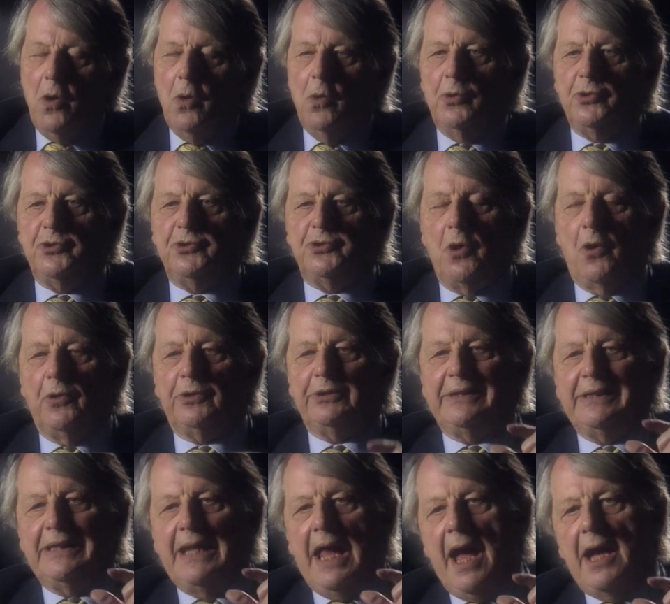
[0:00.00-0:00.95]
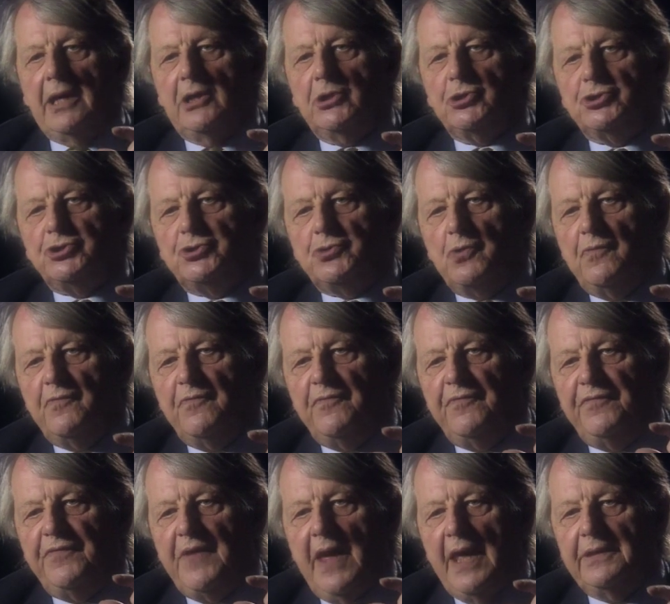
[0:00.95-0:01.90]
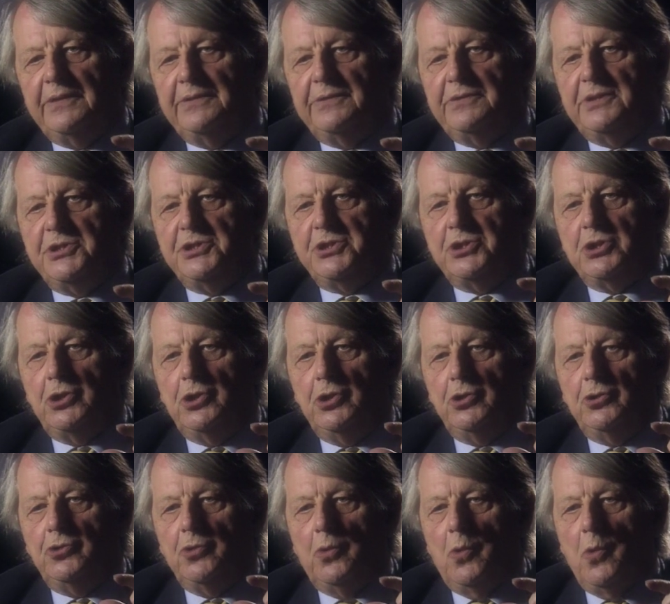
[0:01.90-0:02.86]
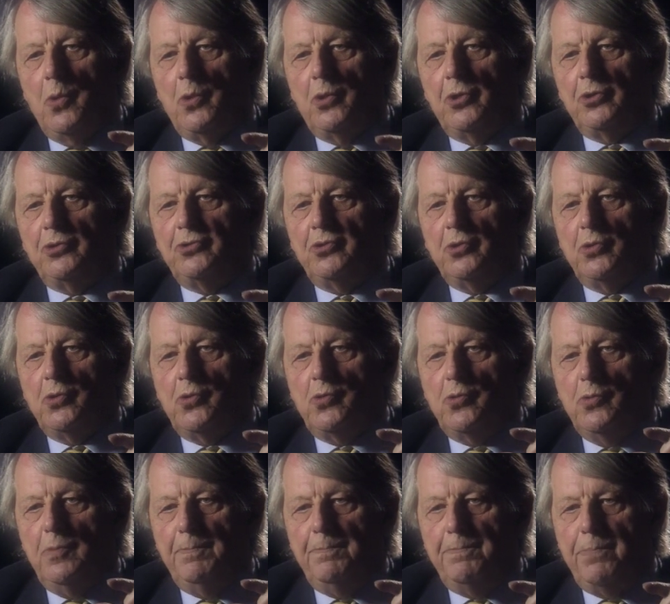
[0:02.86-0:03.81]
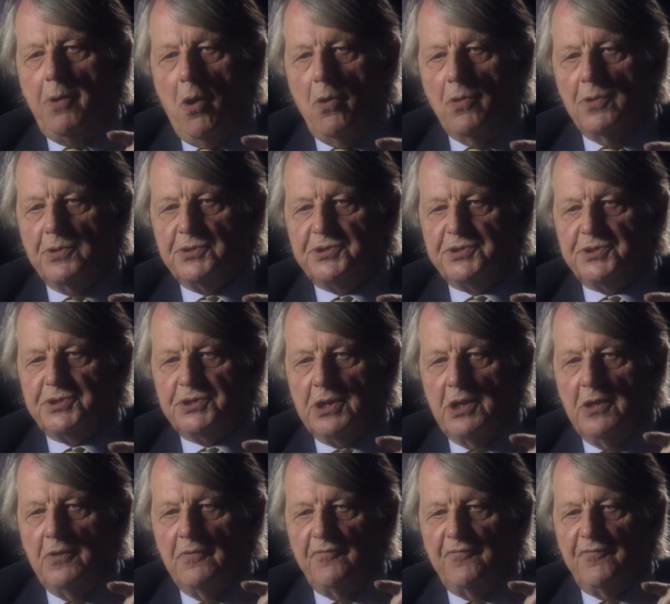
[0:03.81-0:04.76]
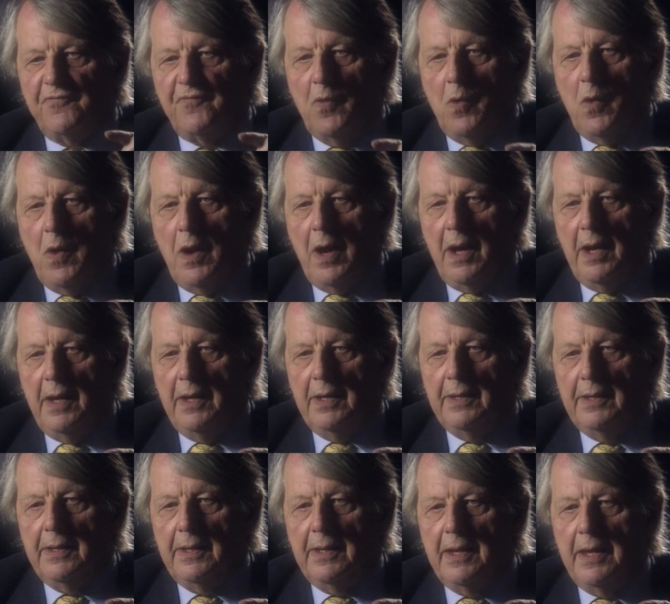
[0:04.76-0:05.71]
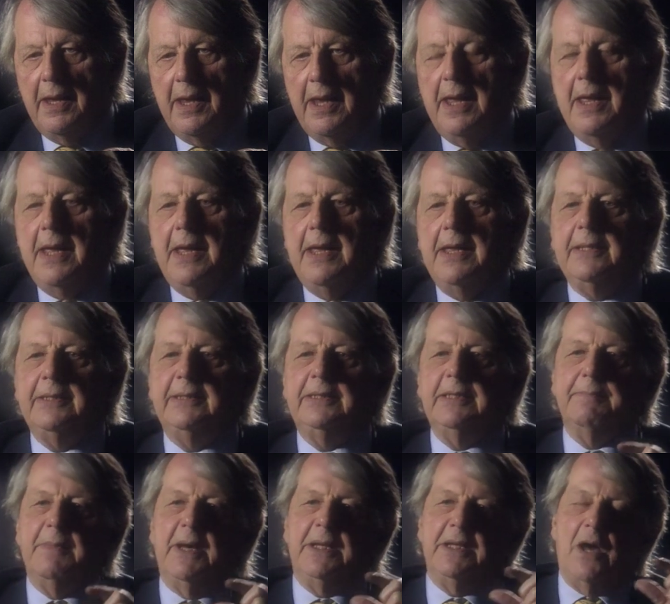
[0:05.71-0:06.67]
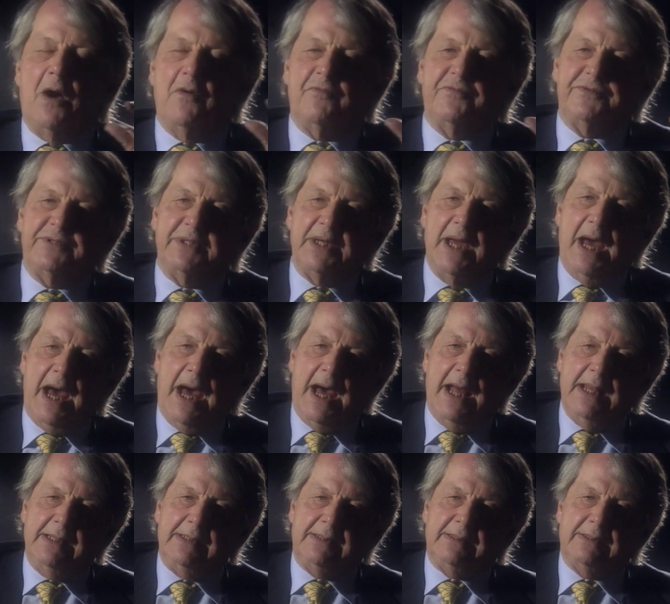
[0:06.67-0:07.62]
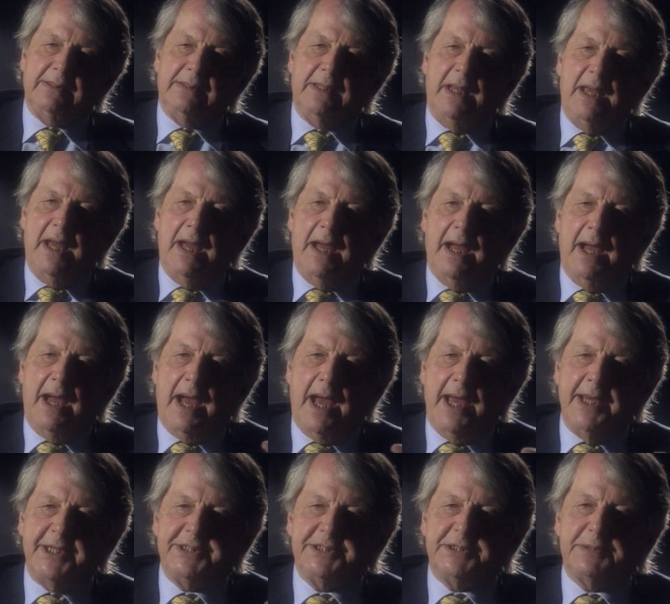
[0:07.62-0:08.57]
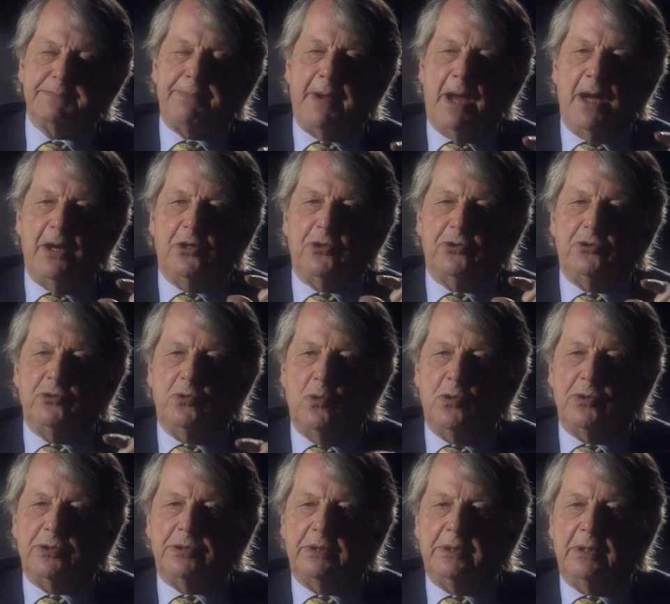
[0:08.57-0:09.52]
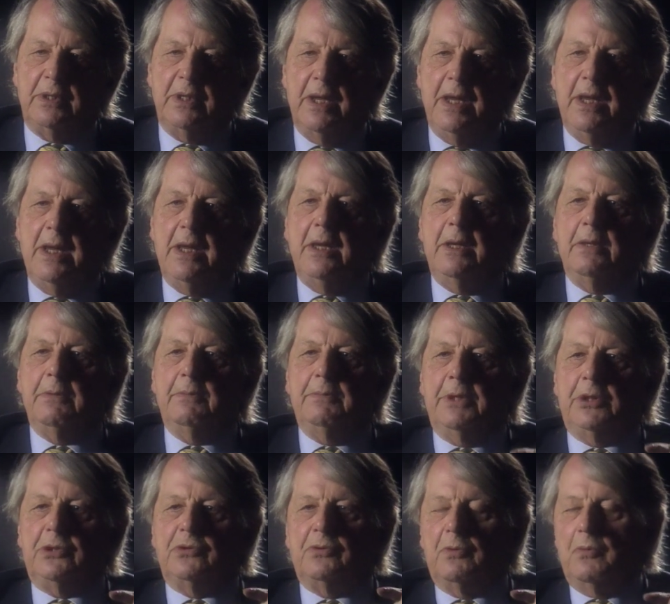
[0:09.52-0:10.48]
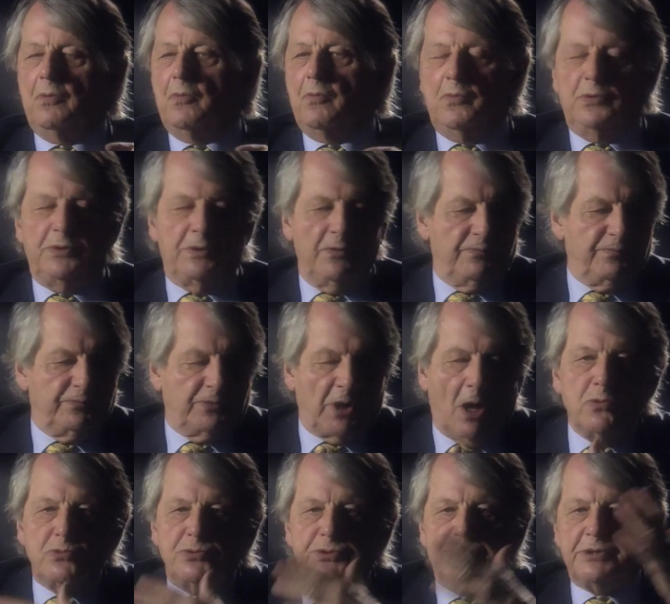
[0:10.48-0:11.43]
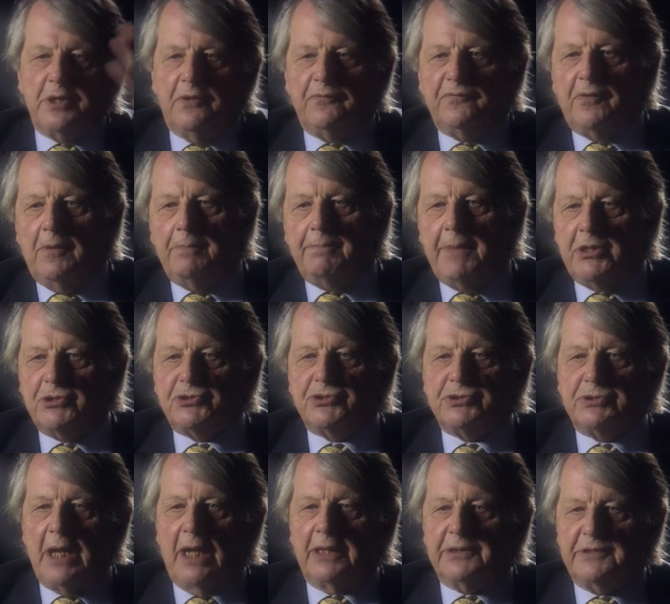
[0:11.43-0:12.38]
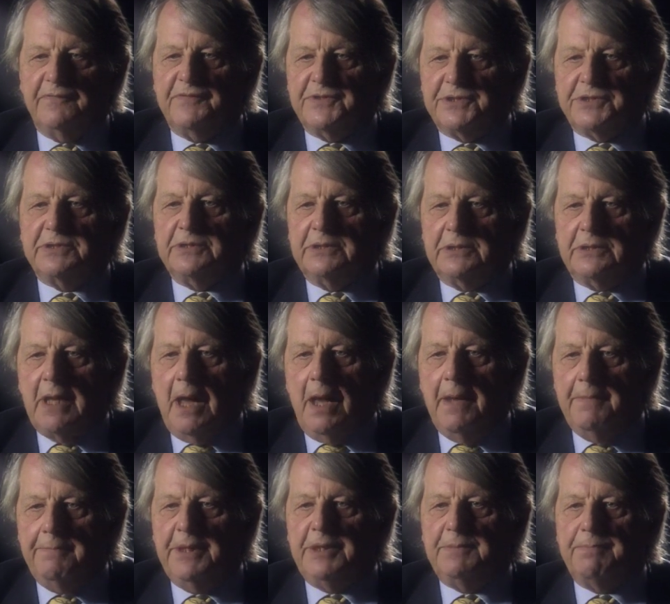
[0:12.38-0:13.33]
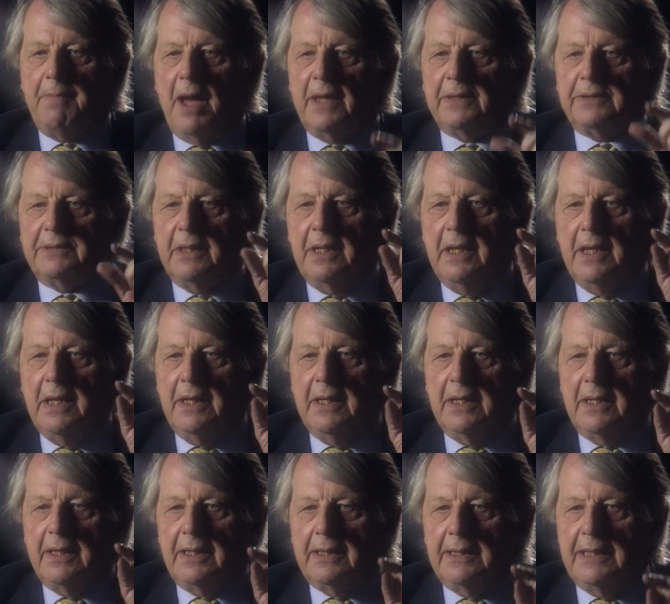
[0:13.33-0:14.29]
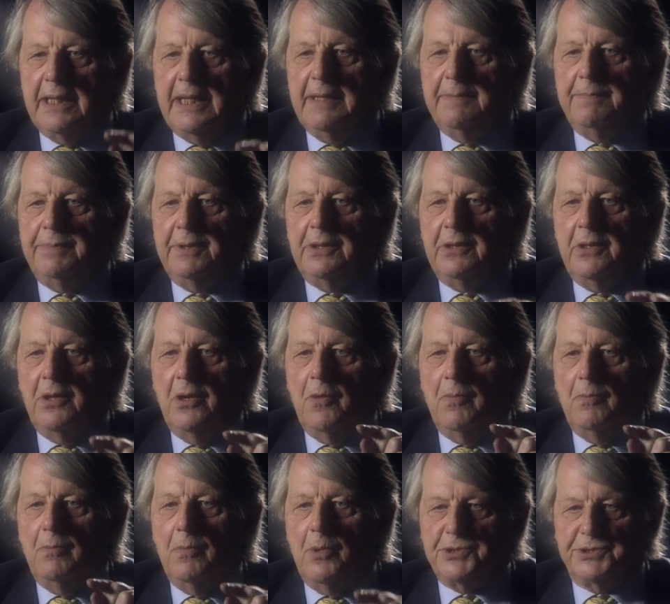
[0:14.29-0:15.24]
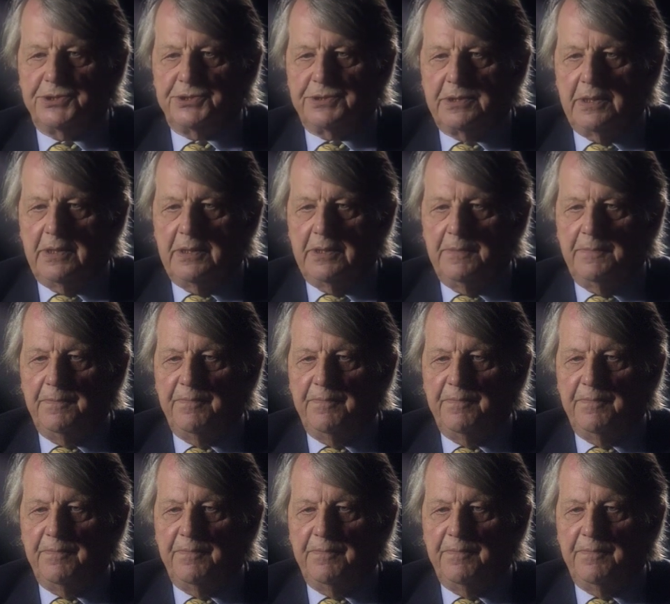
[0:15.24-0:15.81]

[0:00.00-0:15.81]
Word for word: und dort lagen schon fertig gedruckte Coupons vor, die man auf die alten Reichsbanknoten mit äh, unter Tausenden von Menschen, Aktivisten, die da mitmachten, kleben musste.